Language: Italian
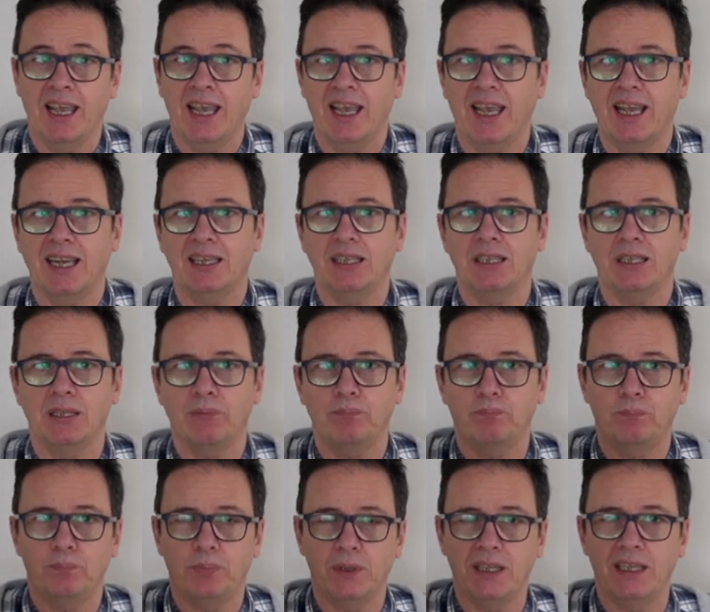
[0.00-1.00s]

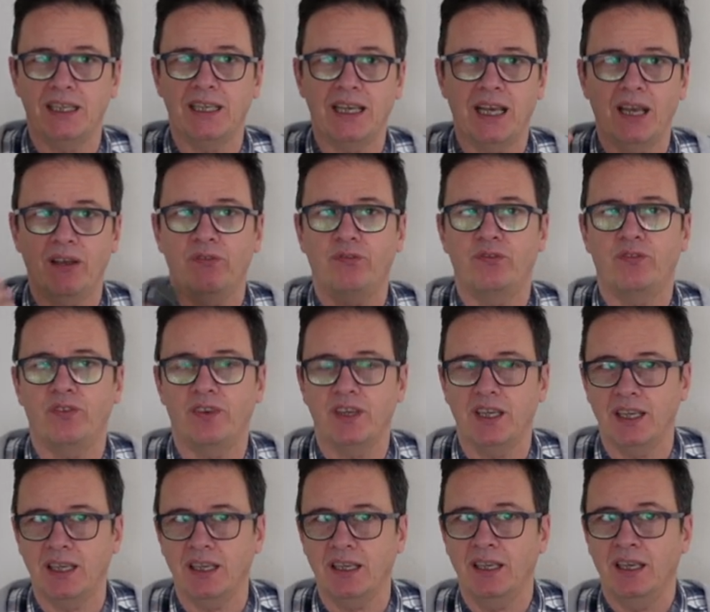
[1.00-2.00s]

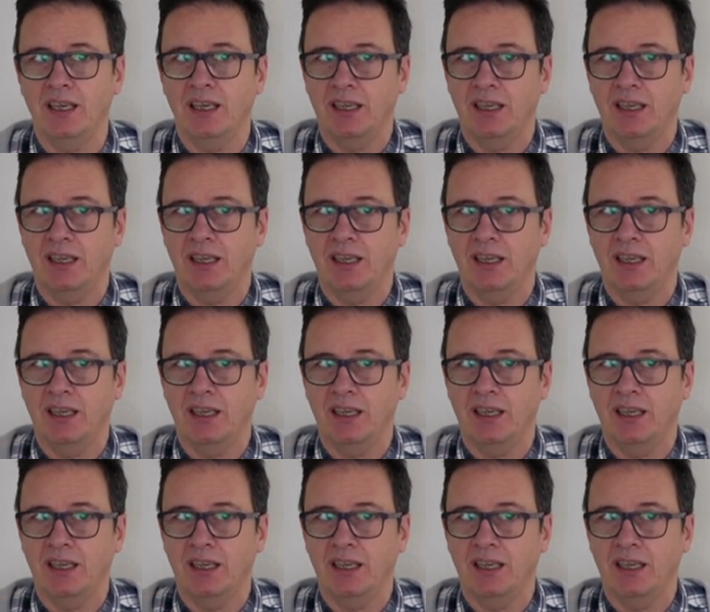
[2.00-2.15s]
NPF